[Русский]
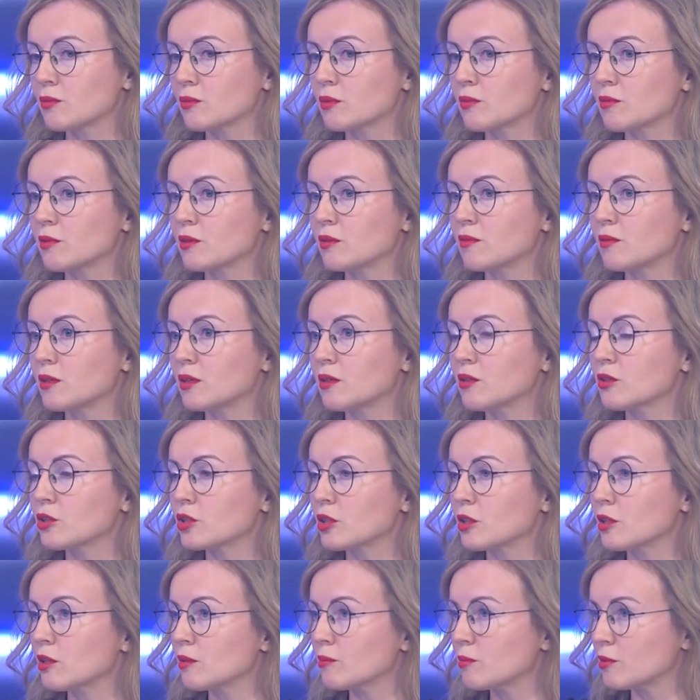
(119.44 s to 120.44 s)
удовлетворил
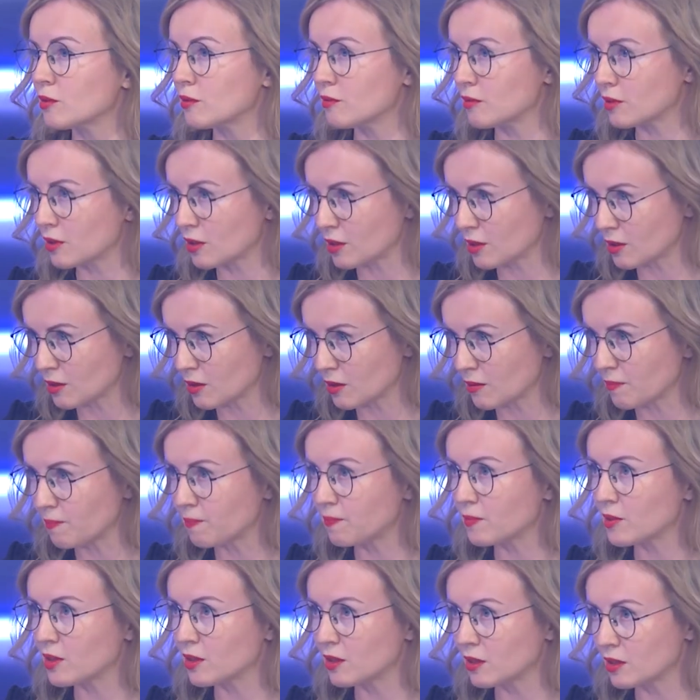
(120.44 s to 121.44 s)
жалобу адвоката
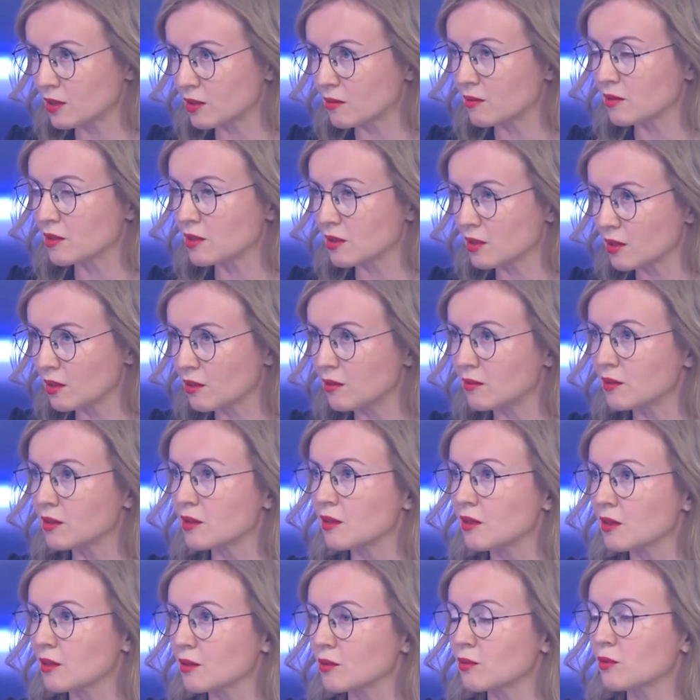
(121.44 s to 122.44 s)
на действия
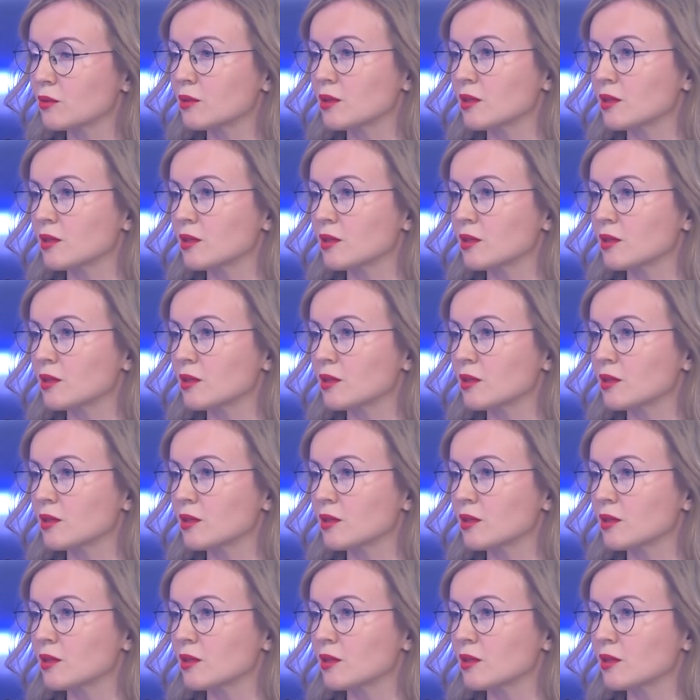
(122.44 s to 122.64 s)
следователя, который